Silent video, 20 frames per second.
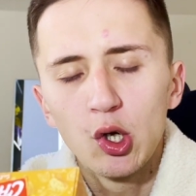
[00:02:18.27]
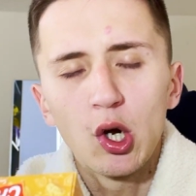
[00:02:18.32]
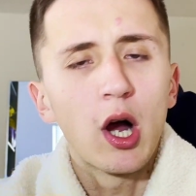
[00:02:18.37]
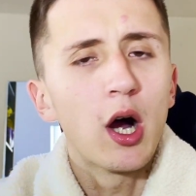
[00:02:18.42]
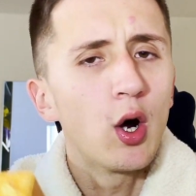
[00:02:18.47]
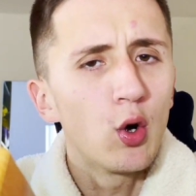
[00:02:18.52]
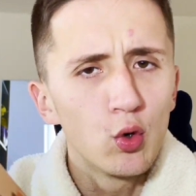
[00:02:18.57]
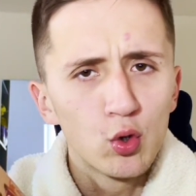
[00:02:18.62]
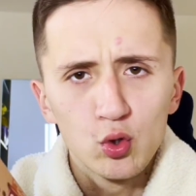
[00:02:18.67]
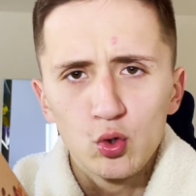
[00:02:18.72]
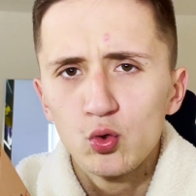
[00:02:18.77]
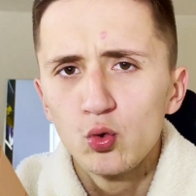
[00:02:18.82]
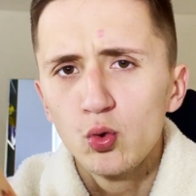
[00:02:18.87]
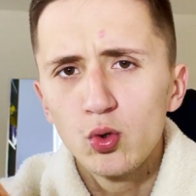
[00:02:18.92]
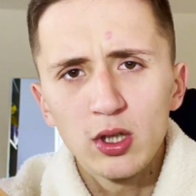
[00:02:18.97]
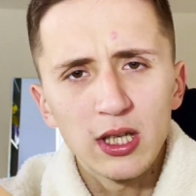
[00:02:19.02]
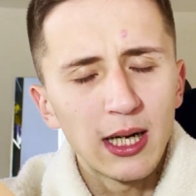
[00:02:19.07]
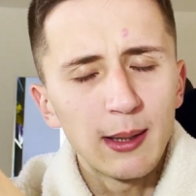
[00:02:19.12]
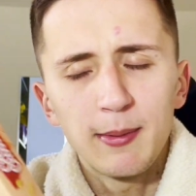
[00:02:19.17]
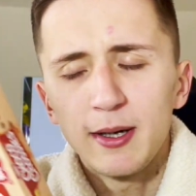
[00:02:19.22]
Auch
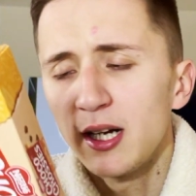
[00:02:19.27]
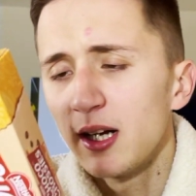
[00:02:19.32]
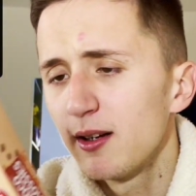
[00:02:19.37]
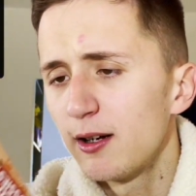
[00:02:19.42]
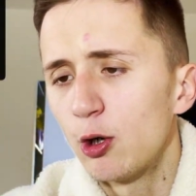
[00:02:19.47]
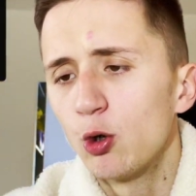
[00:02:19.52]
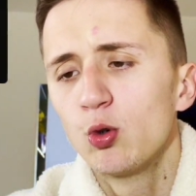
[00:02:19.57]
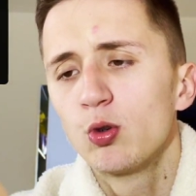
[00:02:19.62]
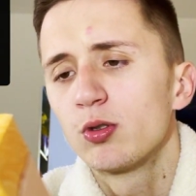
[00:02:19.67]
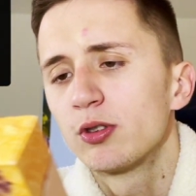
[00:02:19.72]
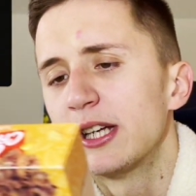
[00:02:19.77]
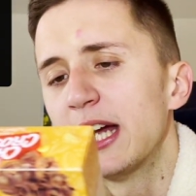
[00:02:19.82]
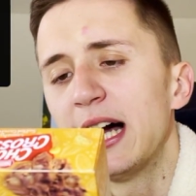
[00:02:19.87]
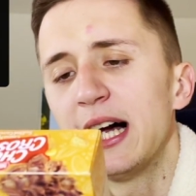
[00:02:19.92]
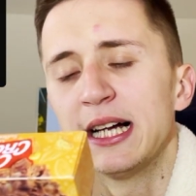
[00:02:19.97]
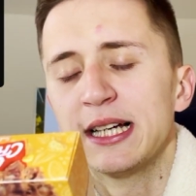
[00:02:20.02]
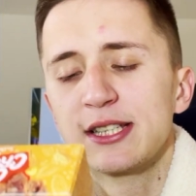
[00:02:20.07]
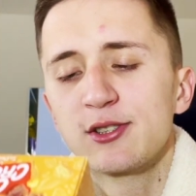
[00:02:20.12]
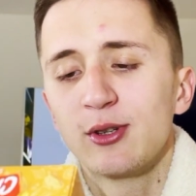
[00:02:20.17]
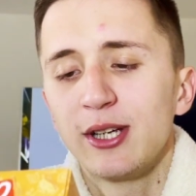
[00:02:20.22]
gut, aber auch
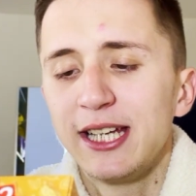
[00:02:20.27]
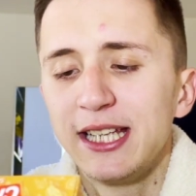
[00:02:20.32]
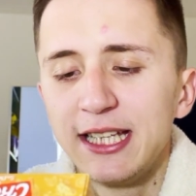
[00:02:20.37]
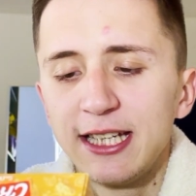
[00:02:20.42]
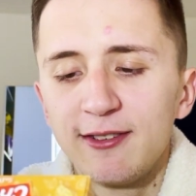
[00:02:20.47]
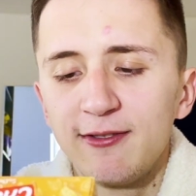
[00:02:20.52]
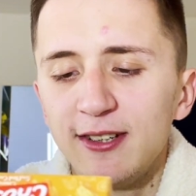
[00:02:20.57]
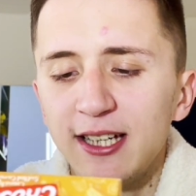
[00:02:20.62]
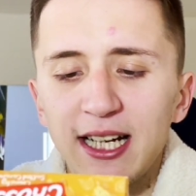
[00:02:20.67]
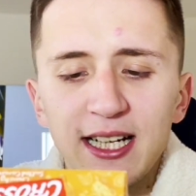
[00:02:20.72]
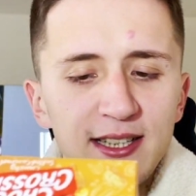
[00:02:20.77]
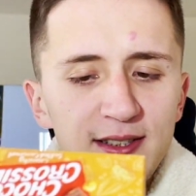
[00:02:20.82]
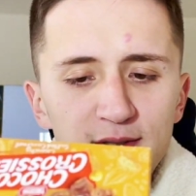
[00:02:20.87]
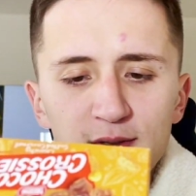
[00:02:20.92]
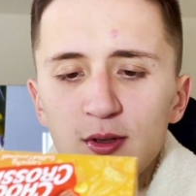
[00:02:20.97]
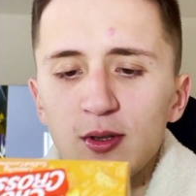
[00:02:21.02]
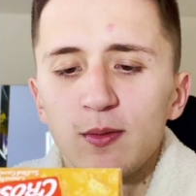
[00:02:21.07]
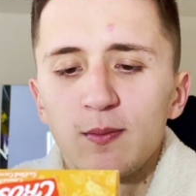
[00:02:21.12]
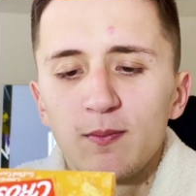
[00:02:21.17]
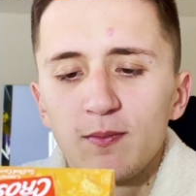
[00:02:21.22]
ja, so ähnlich wie halt
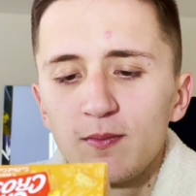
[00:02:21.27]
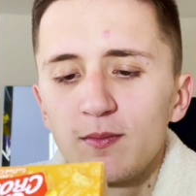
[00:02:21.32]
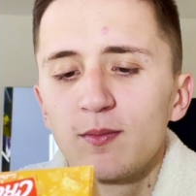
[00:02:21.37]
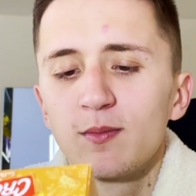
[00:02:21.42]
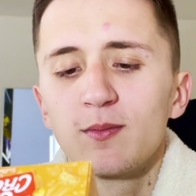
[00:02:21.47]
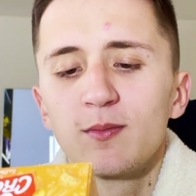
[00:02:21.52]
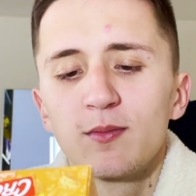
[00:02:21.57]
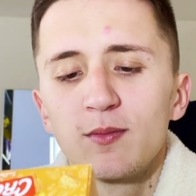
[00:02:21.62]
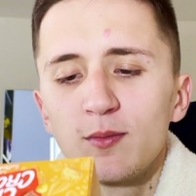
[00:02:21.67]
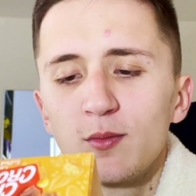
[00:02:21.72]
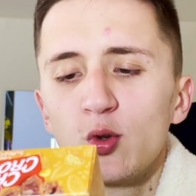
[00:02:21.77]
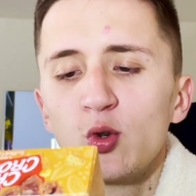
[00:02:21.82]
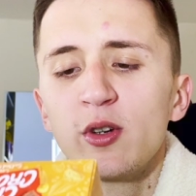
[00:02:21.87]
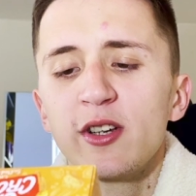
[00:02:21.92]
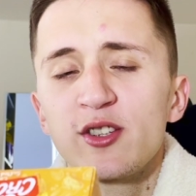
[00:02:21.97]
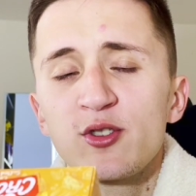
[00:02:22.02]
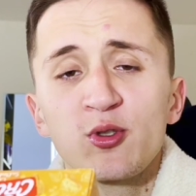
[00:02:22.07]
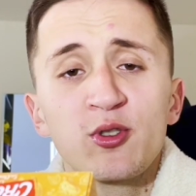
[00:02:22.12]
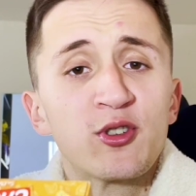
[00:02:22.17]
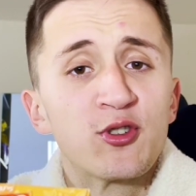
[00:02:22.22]

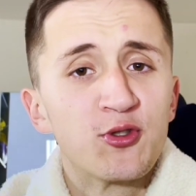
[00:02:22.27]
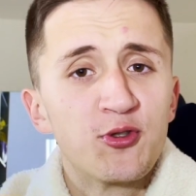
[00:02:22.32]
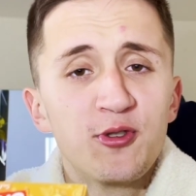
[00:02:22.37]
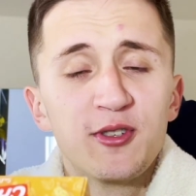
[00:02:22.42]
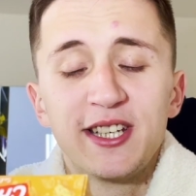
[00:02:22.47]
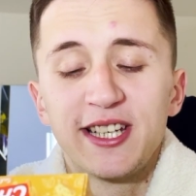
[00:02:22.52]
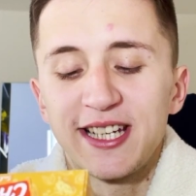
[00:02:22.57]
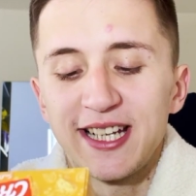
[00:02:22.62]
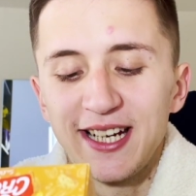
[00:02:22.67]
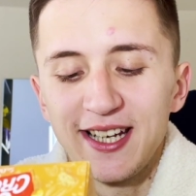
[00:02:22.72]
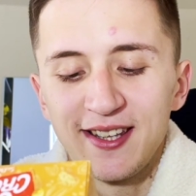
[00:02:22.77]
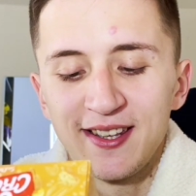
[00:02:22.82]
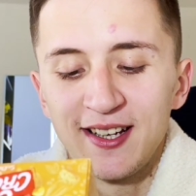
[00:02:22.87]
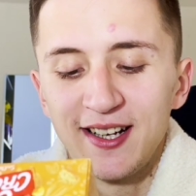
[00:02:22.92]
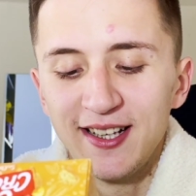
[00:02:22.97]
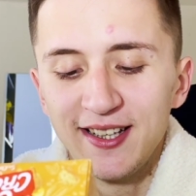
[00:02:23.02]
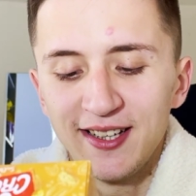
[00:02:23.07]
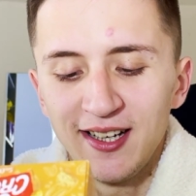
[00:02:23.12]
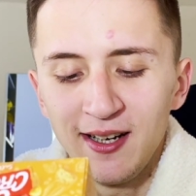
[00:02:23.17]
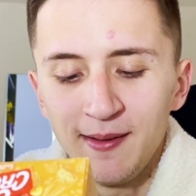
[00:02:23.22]
ungesunde Süßigkeiten
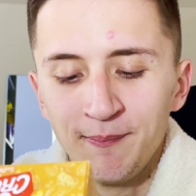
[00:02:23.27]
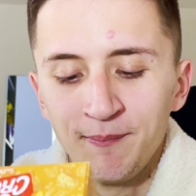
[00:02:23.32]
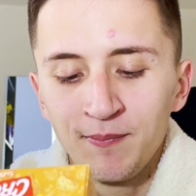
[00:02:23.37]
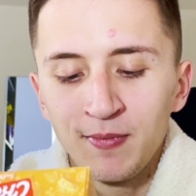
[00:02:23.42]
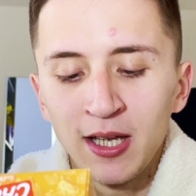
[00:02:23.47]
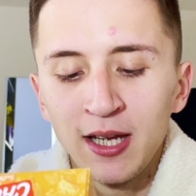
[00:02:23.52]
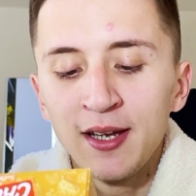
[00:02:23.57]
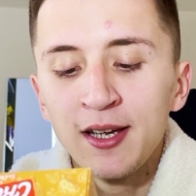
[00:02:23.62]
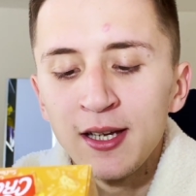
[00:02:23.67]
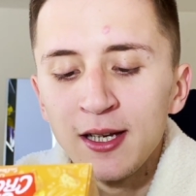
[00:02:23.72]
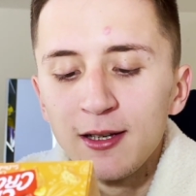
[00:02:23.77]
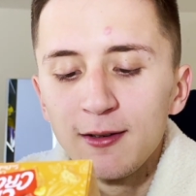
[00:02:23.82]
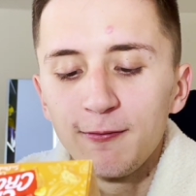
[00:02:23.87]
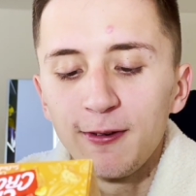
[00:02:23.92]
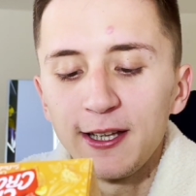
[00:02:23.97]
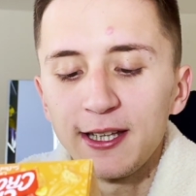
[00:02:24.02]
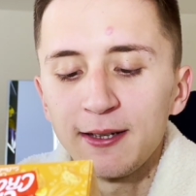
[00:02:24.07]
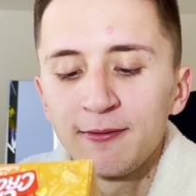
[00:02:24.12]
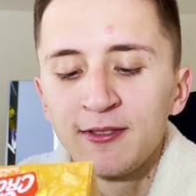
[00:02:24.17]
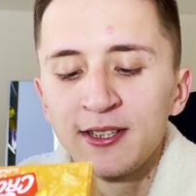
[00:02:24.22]
halt haben.
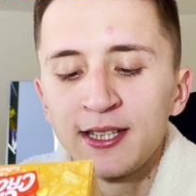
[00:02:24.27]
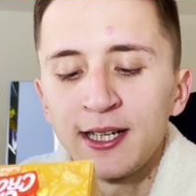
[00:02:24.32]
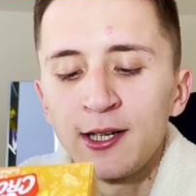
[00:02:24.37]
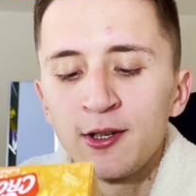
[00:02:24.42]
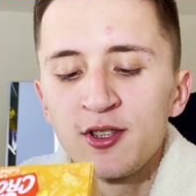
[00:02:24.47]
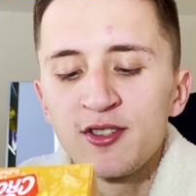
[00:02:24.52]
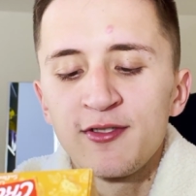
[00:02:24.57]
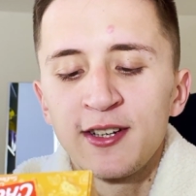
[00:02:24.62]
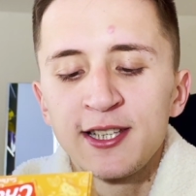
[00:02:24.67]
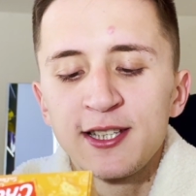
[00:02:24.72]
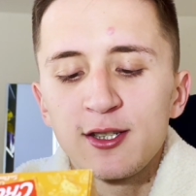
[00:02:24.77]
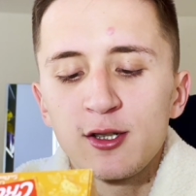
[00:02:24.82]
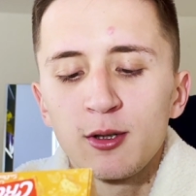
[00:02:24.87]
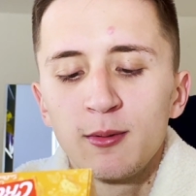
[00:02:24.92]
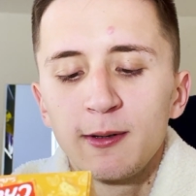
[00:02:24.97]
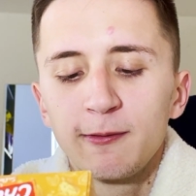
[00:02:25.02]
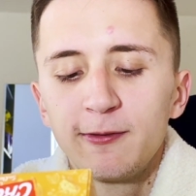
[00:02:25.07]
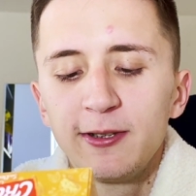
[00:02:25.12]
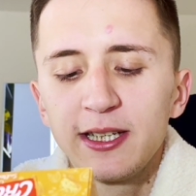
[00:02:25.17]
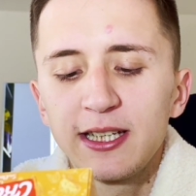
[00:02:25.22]
Fett haben wir
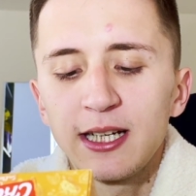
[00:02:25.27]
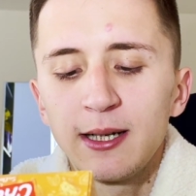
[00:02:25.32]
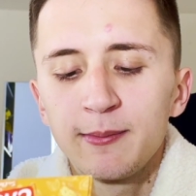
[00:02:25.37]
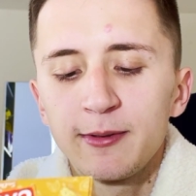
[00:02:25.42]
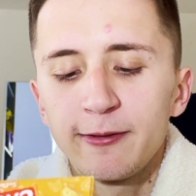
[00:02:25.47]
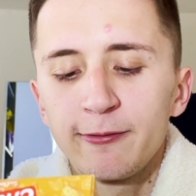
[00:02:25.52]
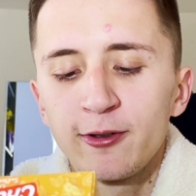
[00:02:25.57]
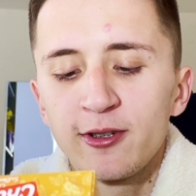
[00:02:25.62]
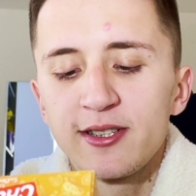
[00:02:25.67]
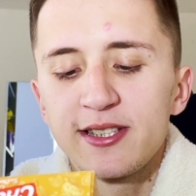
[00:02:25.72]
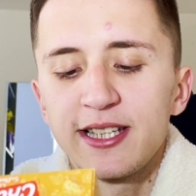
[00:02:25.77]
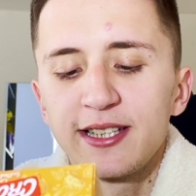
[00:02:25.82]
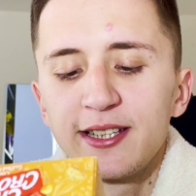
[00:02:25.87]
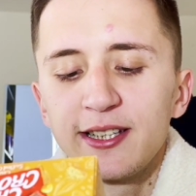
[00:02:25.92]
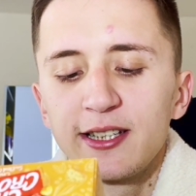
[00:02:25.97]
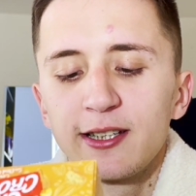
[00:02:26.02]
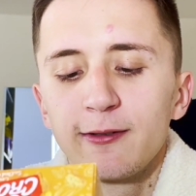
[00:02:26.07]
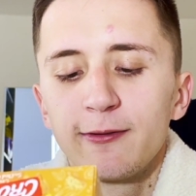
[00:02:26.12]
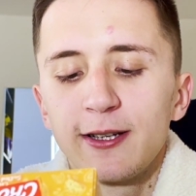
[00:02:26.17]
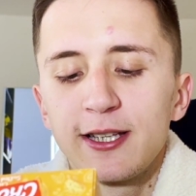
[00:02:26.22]
23,4 Gramm, davon
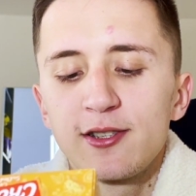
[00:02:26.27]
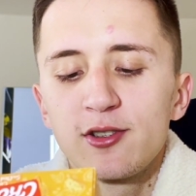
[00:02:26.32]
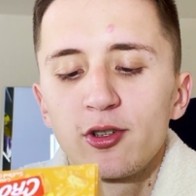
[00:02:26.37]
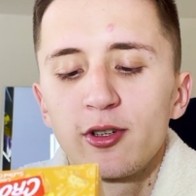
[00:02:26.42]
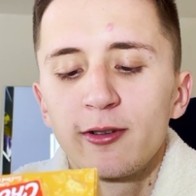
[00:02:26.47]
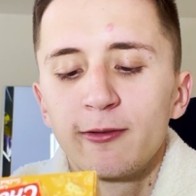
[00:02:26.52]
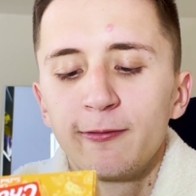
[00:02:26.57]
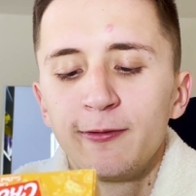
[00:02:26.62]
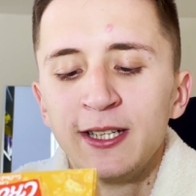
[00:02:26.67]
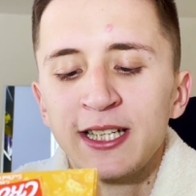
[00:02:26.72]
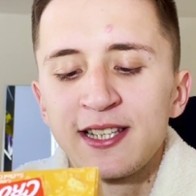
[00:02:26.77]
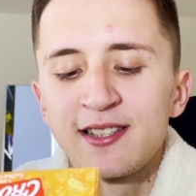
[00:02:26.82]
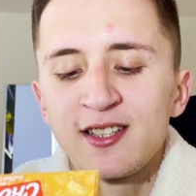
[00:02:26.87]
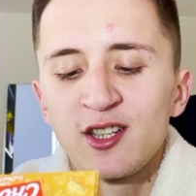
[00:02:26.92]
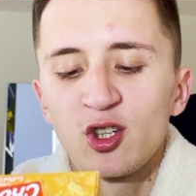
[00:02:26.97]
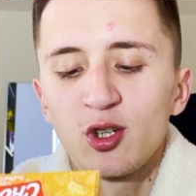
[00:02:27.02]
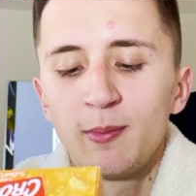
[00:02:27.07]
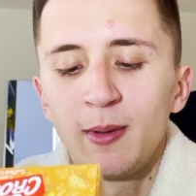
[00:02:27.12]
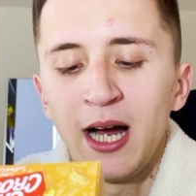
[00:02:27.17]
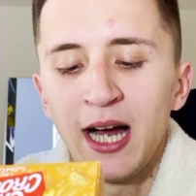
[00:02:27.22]
gesättigte Fettsäuren
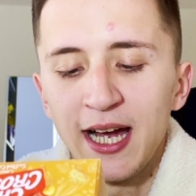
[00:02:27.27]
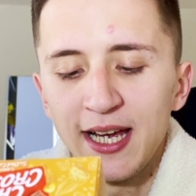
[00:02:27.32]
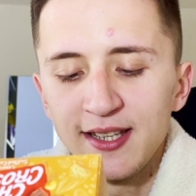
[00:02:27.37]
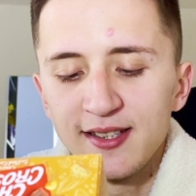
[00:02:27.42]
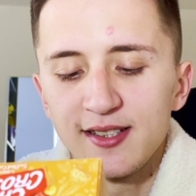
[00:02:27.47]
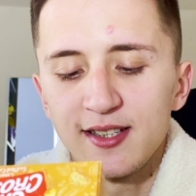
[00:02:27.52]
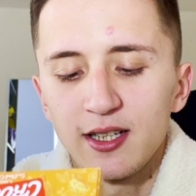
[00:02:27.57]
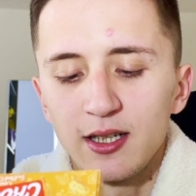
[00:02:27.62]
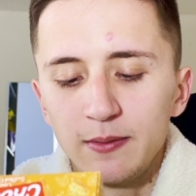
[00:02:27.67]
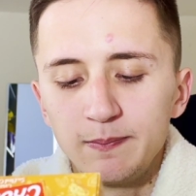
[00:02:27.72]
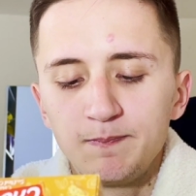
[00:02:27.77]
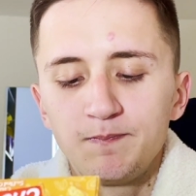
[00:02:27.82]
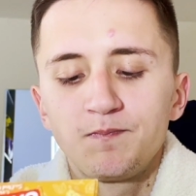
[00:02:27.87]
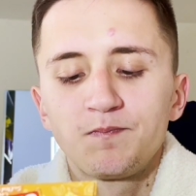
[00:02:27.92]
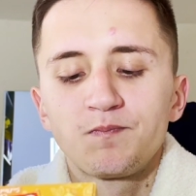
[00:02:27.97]
14,1 Gramm.